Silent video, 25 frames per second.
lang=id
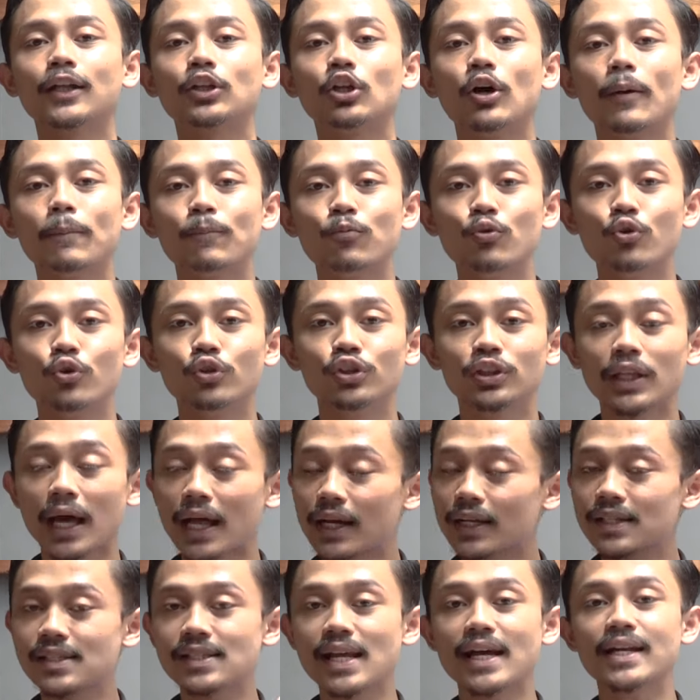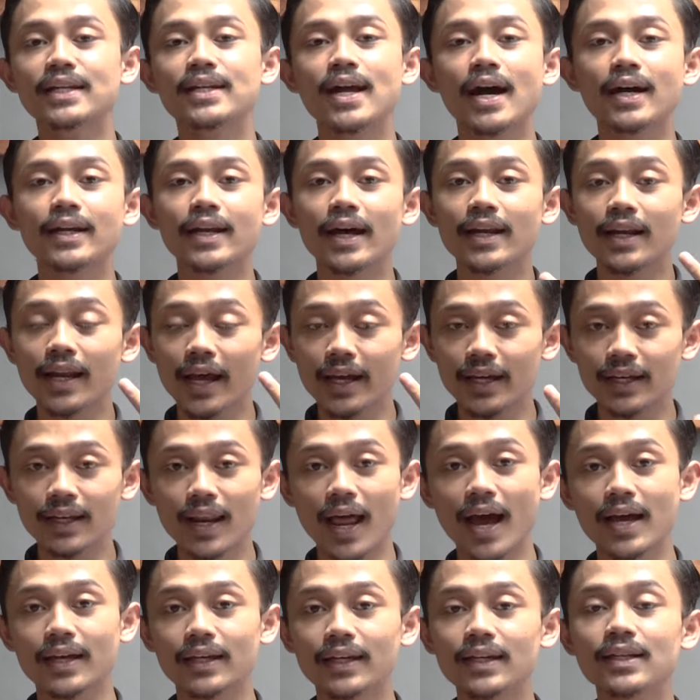ataupun tali sandang dan
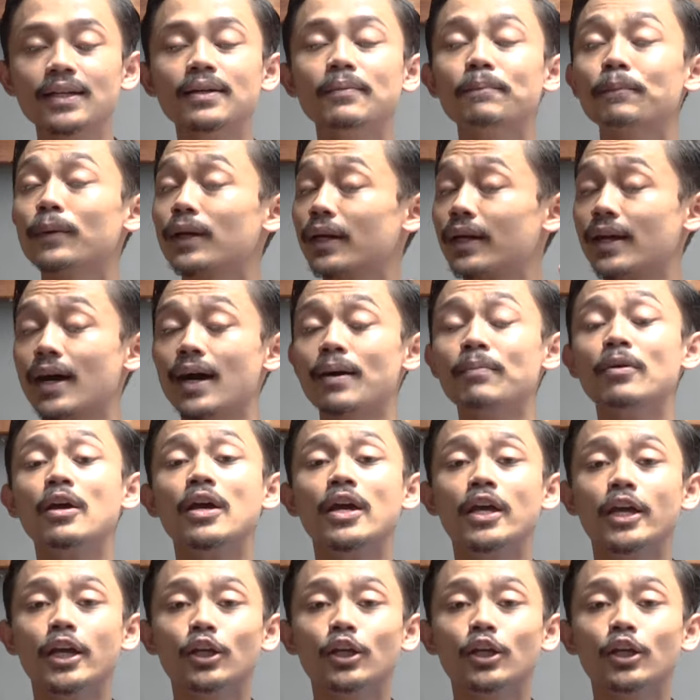lain-lain, peredam,